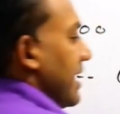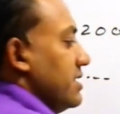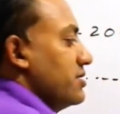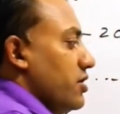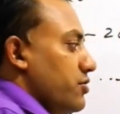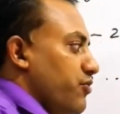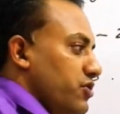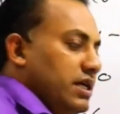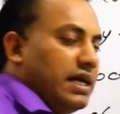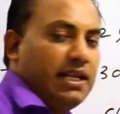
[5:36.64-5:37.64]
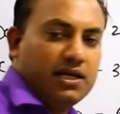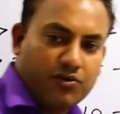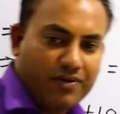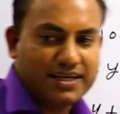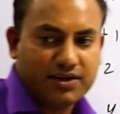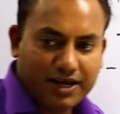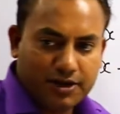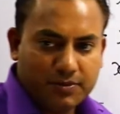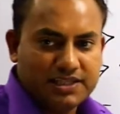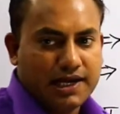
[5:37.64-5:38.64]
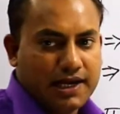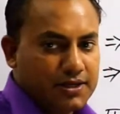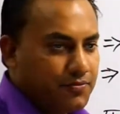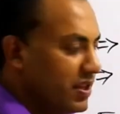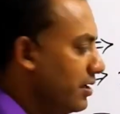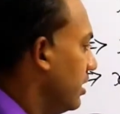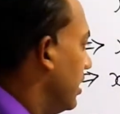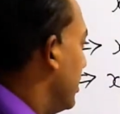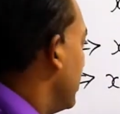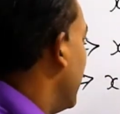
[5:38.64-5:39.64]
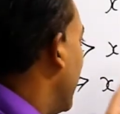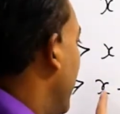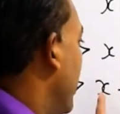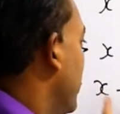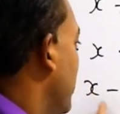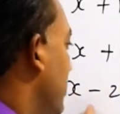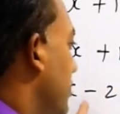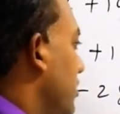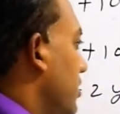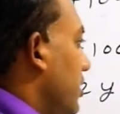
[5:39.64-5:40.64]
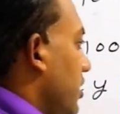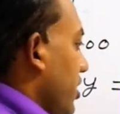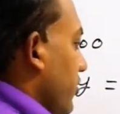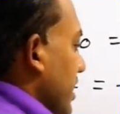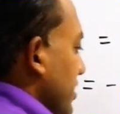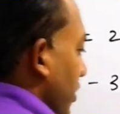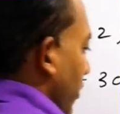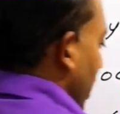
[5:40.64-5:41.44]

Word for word: एक्स इक्वल टू फोर्टी डालेंगे और वाई की वैल्यू मिल जाएगी यहां देखो जैसा हो